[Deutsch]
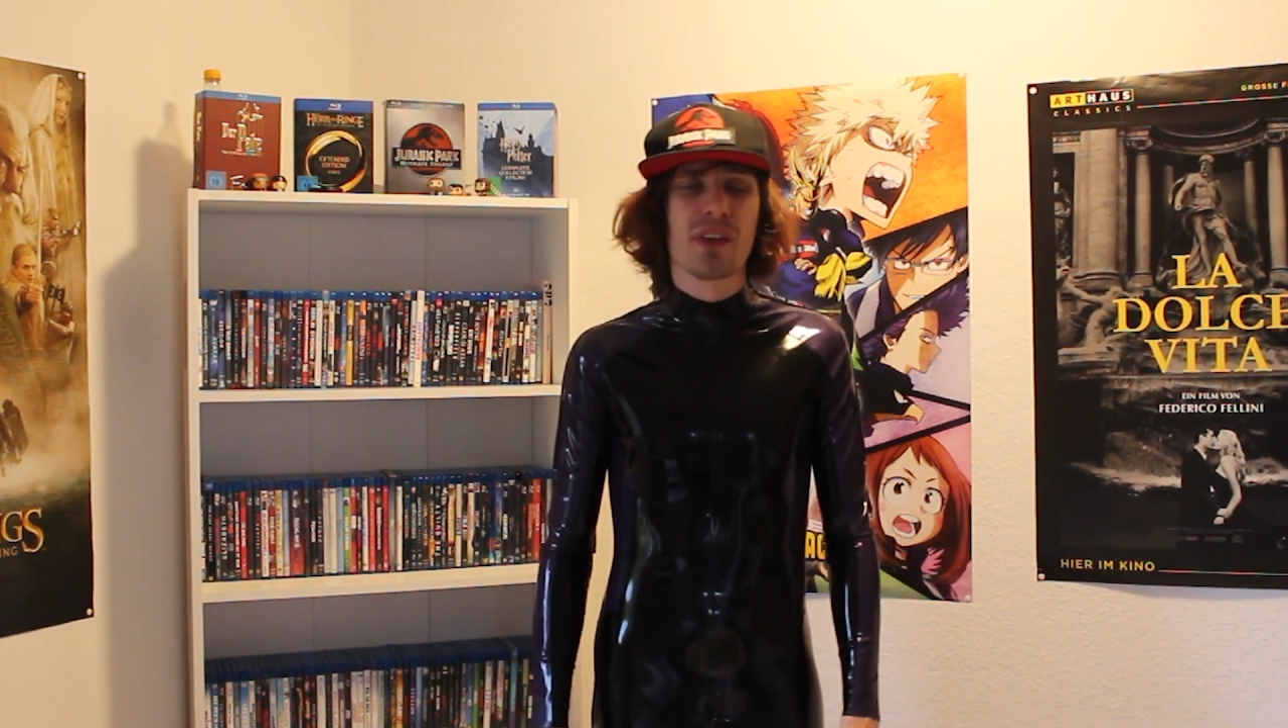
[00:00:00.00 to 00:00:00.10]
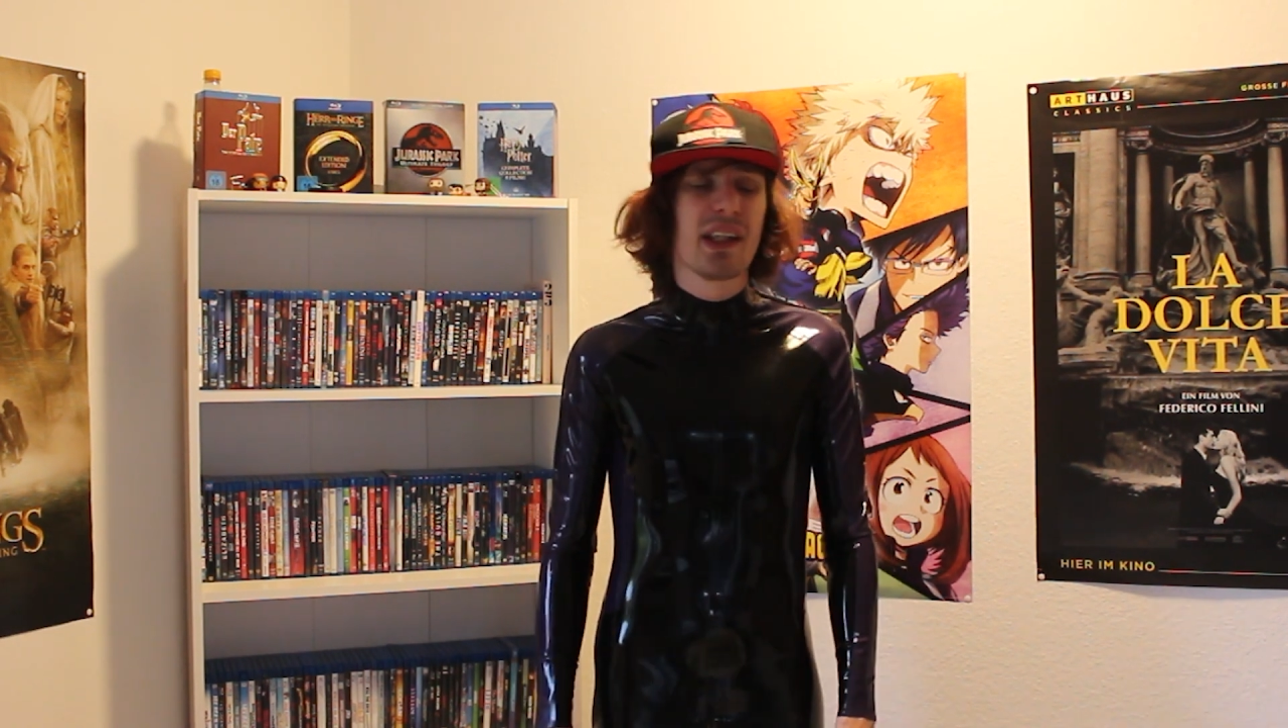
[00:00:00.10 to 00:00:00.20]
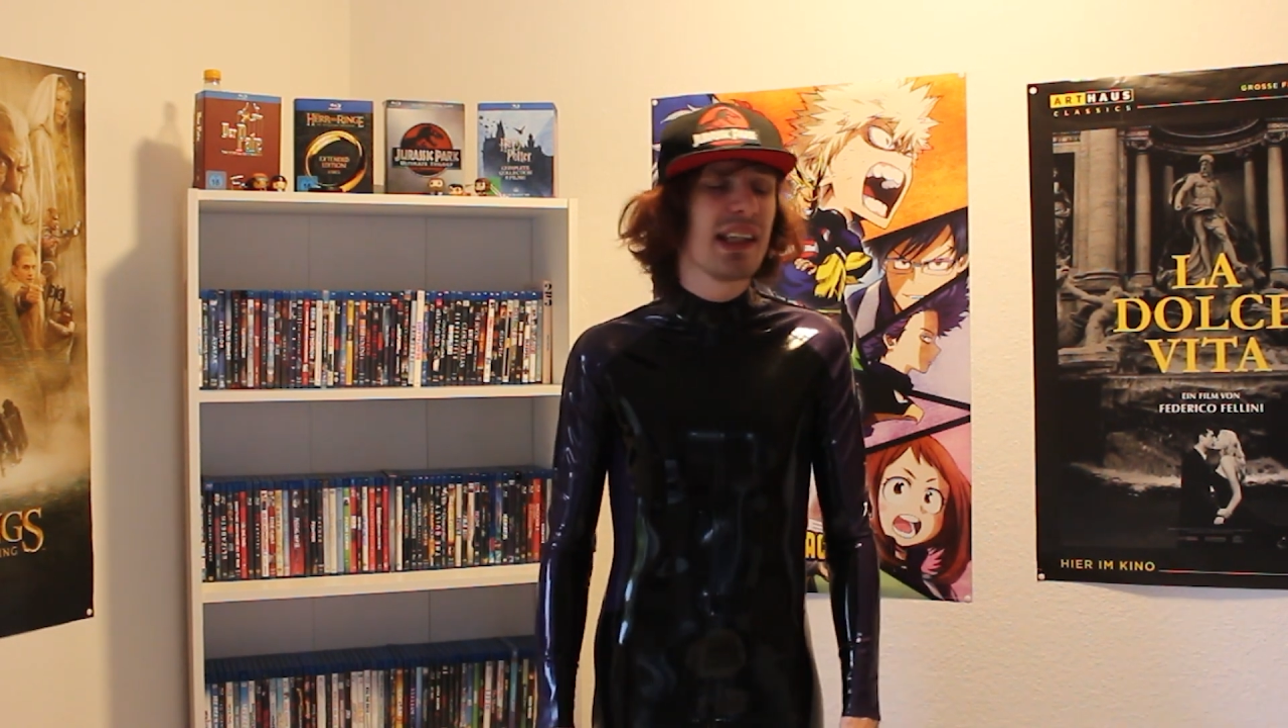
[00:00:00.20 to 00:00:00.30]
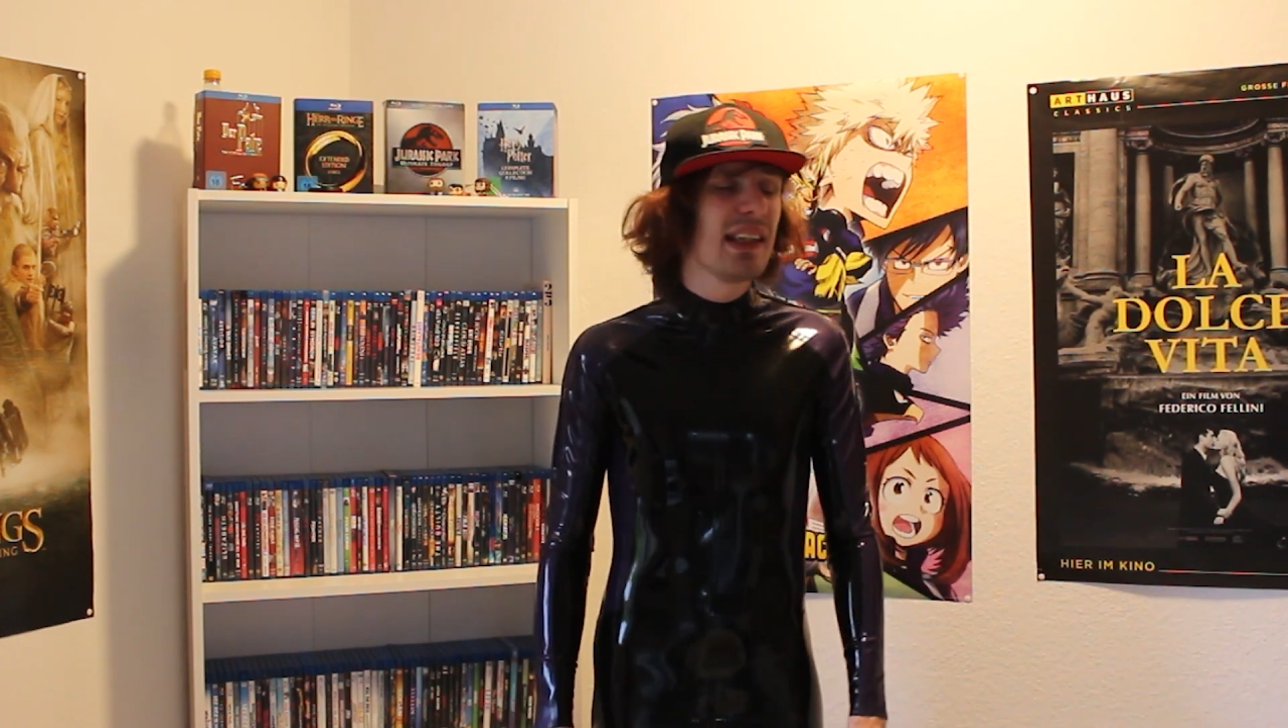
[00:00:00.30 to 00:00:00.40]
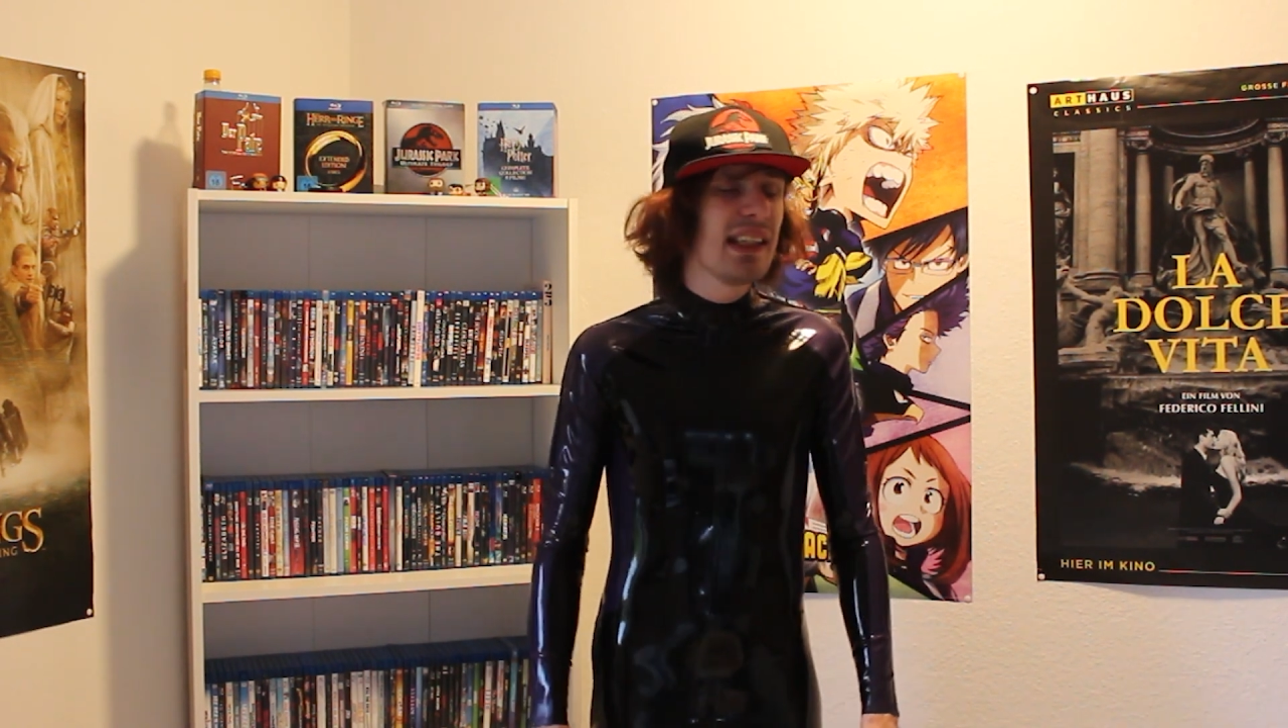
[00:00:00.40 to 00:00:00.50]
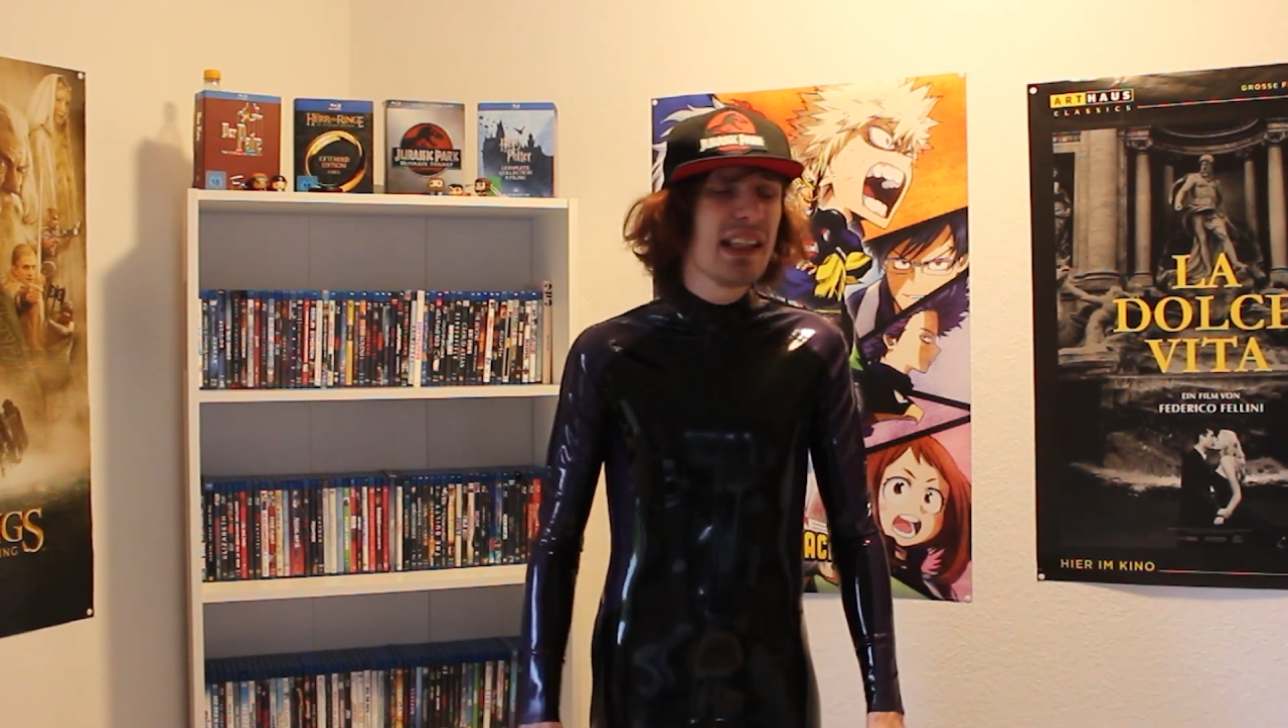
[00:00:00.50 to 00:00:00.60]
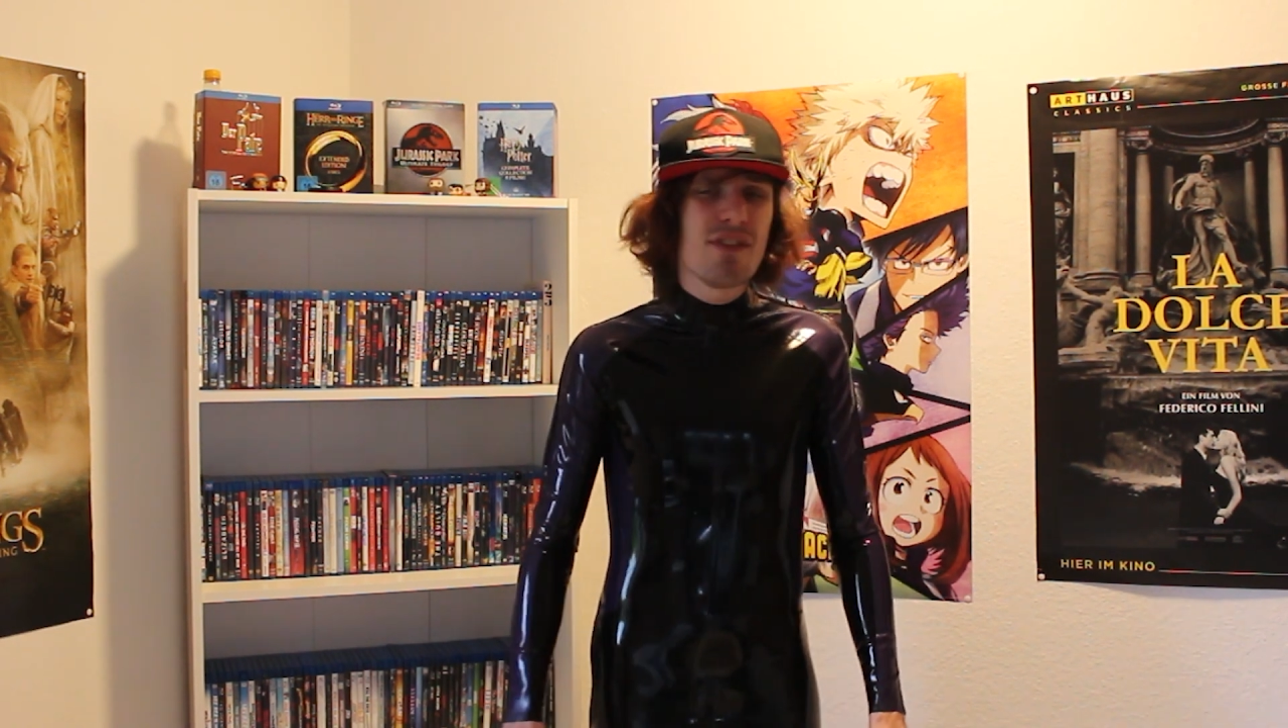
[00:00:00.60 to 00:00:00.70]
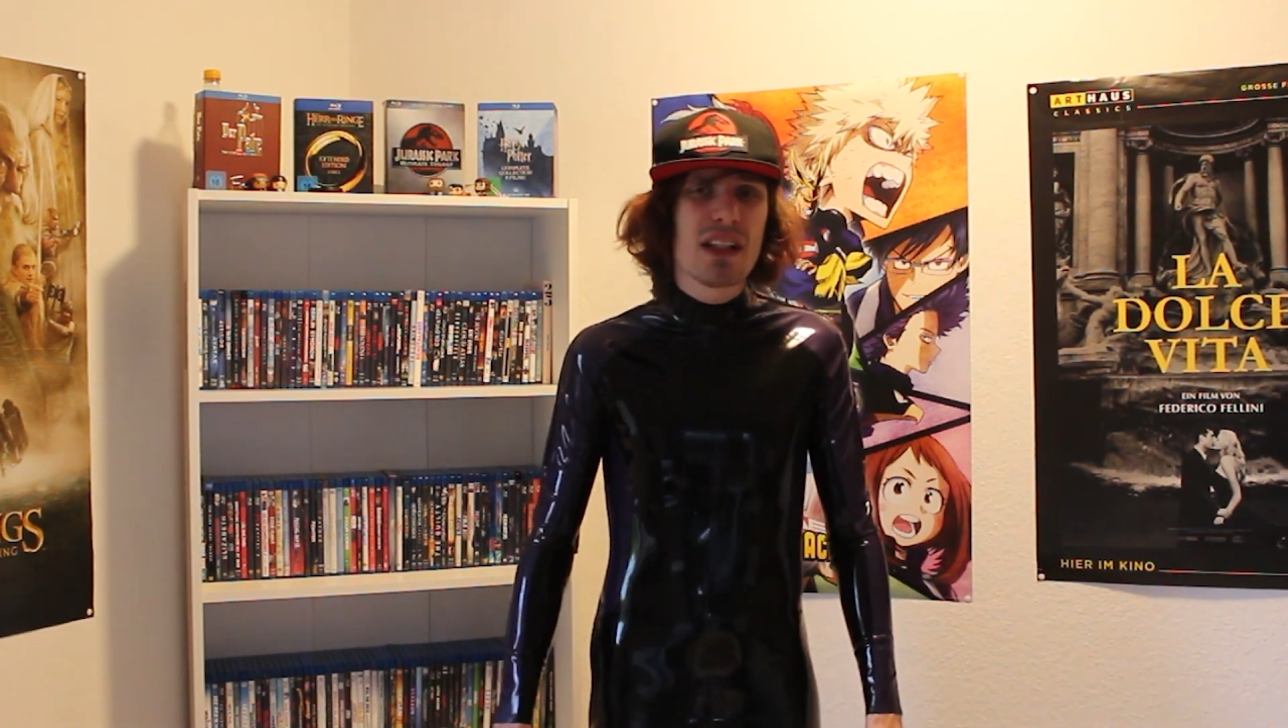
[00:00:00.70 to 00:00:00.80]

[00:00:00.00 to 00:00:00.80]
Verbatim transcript: und sich nie